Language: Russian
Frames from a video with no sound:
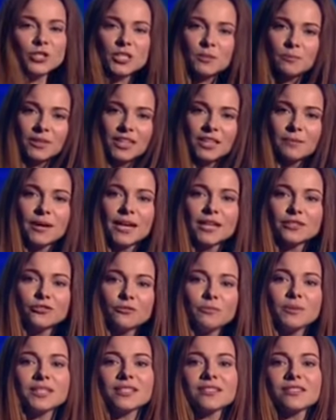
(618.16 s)
Пусть
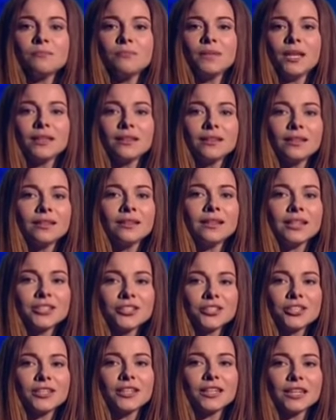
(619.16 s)
погибают в бессменные
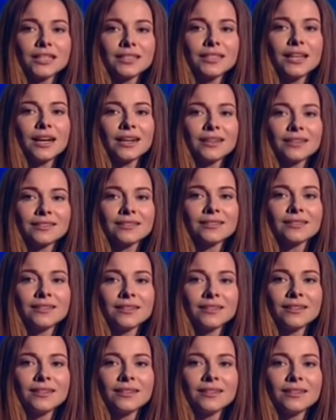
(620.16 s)
ночи города.
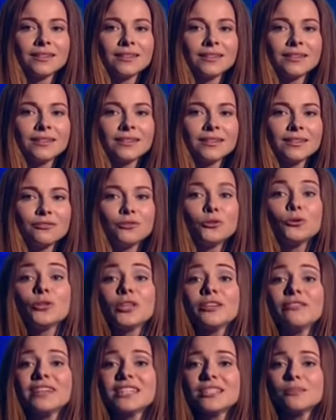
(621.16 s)
В
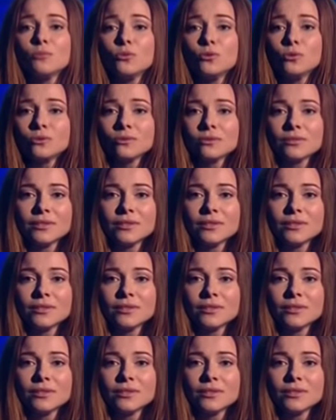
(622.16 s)
руки возьму,